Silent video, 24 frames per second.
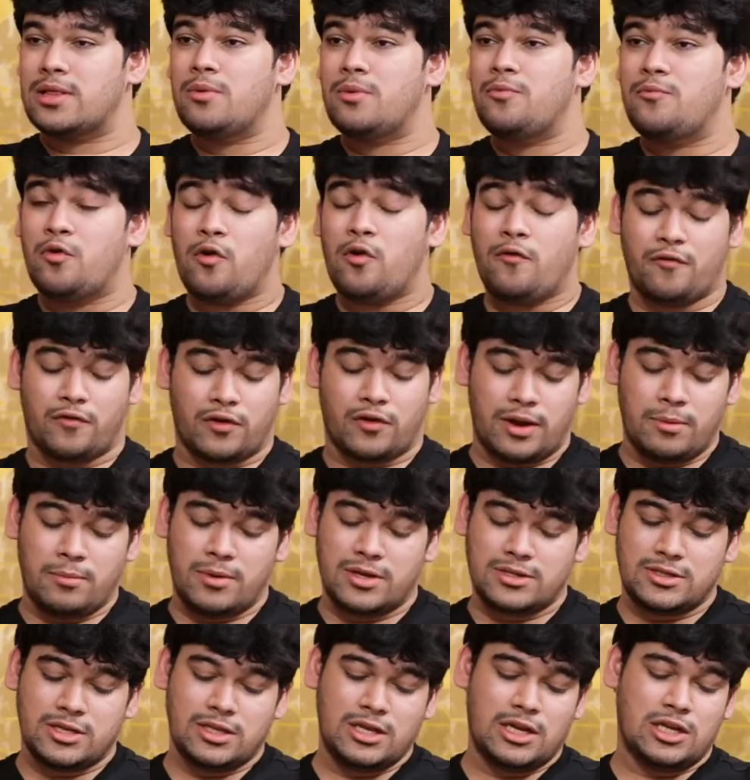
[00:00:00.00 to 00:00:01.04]
मतलब वो फ्री
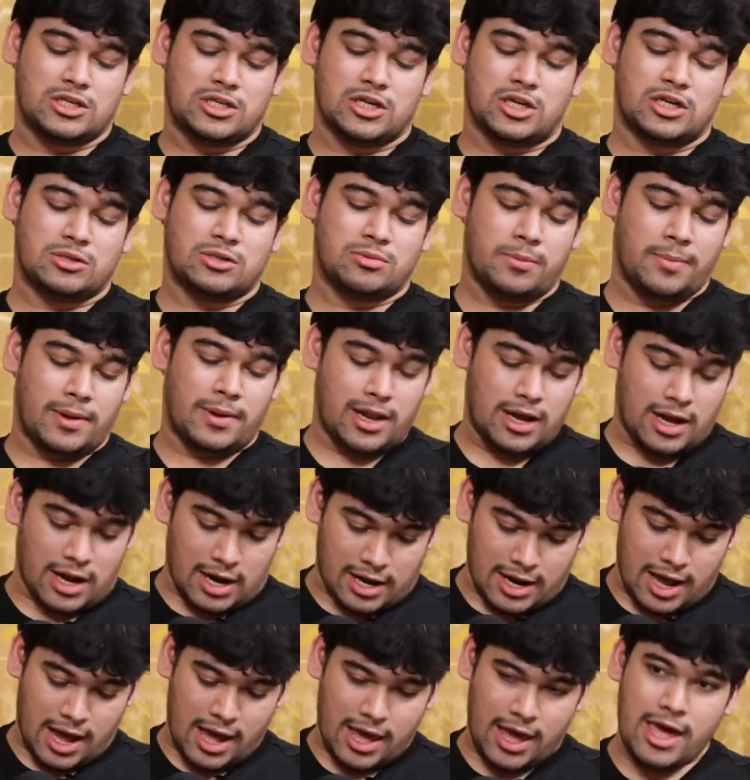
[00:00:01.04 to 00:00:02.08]
मेसन के चर्च में पहले
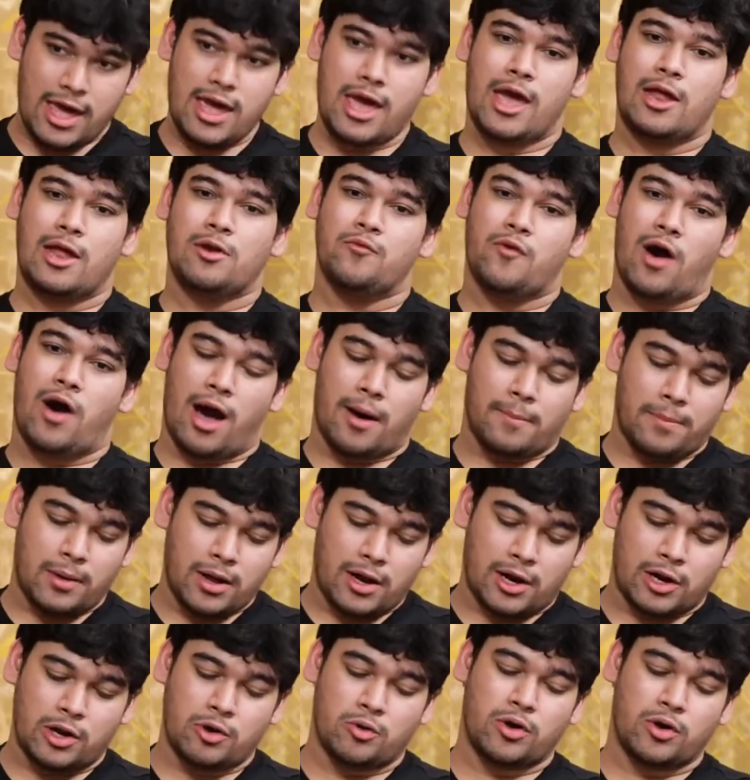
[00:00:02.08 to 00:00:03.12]
खड़ा है एंड वहाँ
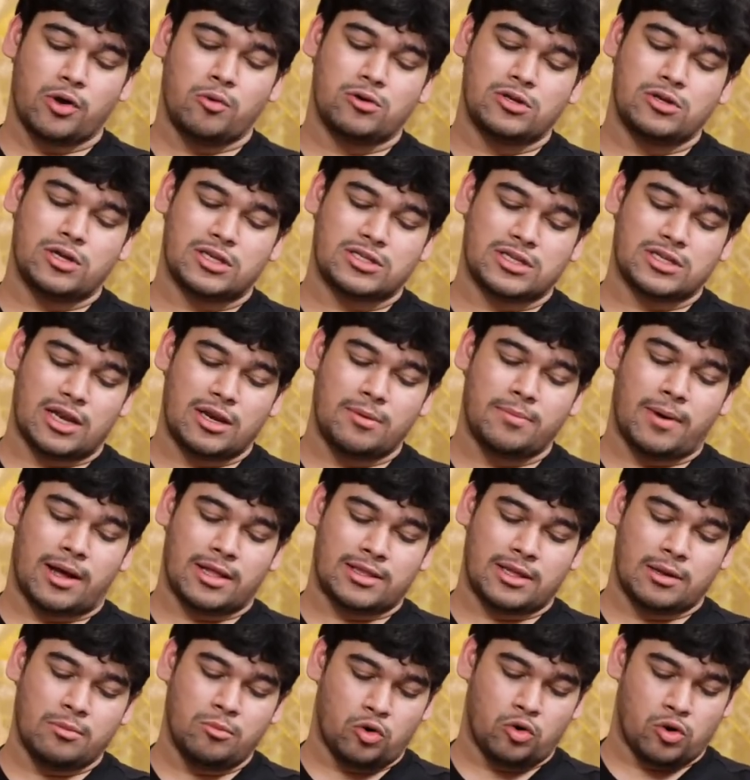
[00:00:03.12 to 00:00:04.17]
पे खड़े होकर वो ये सारी
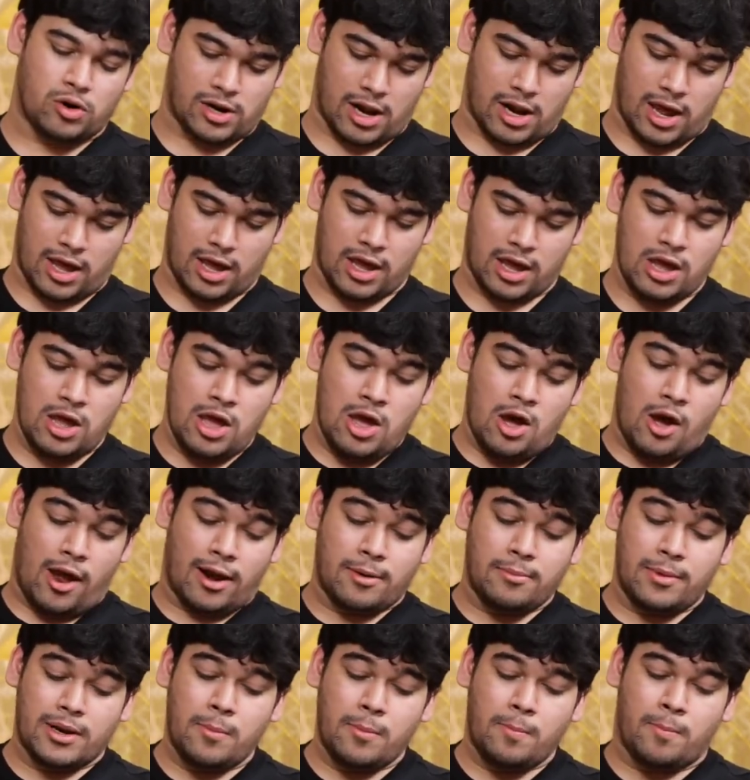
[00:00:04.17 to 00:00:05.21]
बातें बोल रहा है
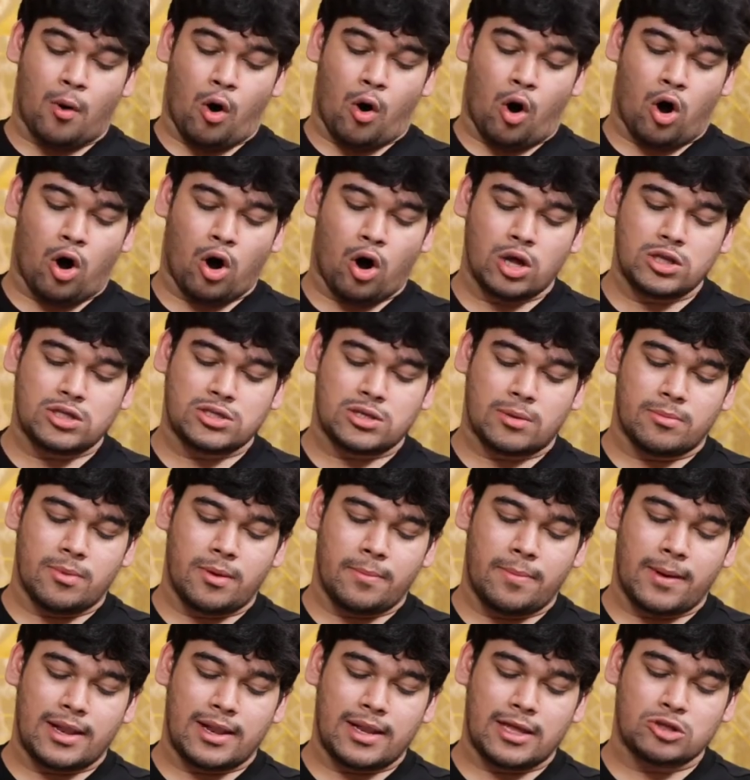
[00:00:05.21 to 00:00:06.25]
एंड मैंने बहुत
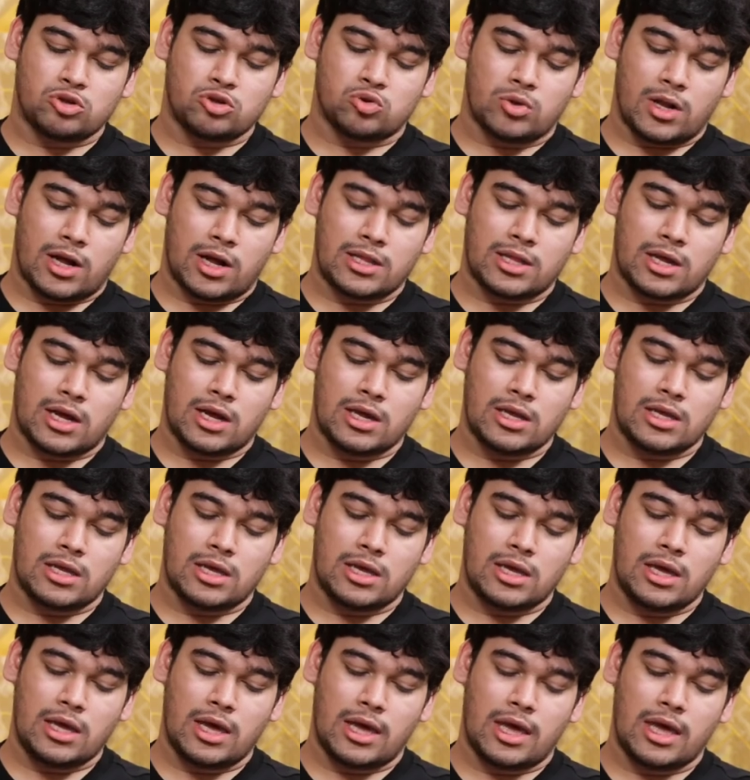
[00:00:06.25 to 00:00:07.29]
समय पहले सुना था
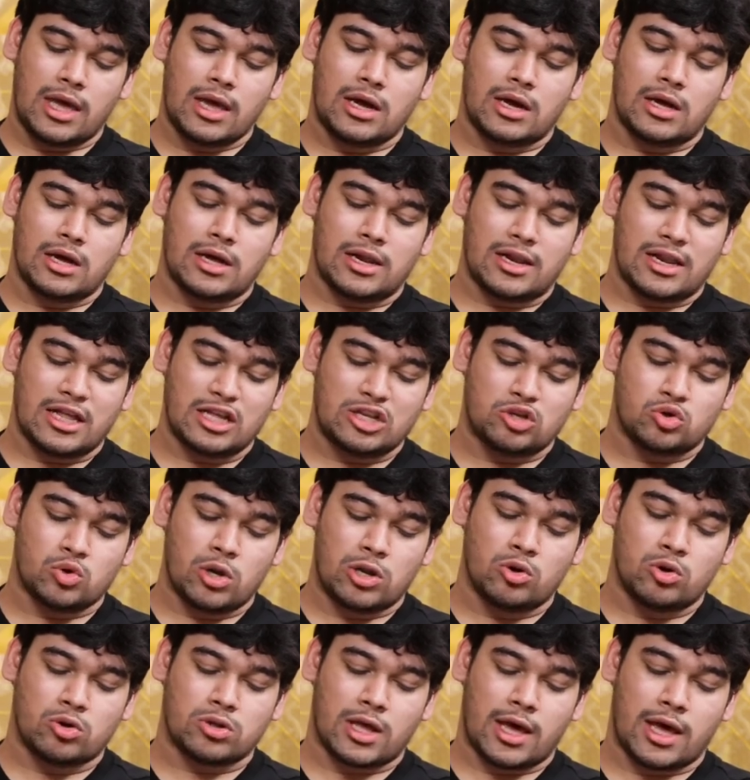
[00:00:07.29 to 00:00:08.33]
कि एक
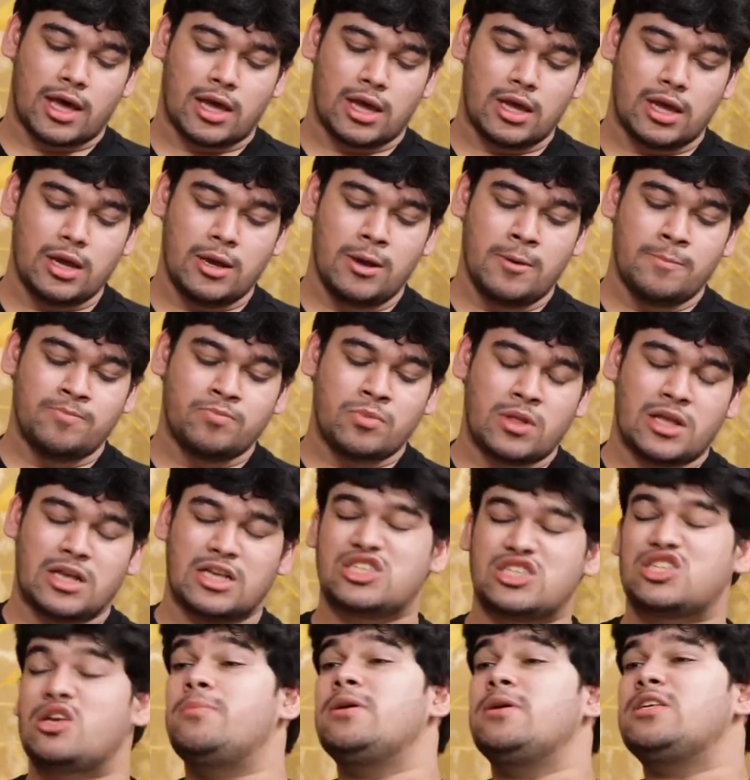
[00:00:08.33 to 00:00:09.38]
रिचुअल होता है
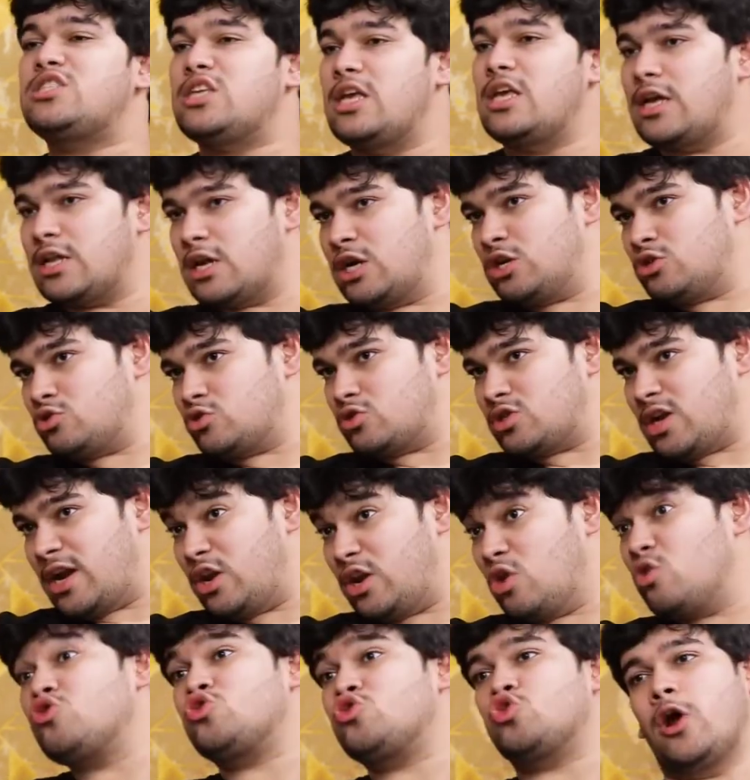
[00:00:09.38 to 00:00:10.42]
किसी भी सीक्रेट
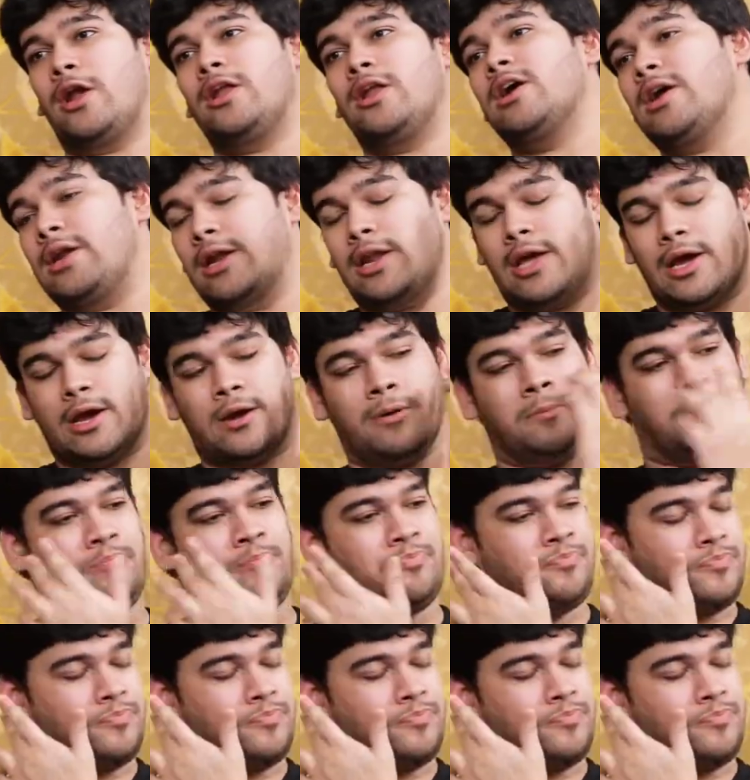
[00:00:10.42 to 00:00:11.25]
सोसाइटी को ज्वाइन करने का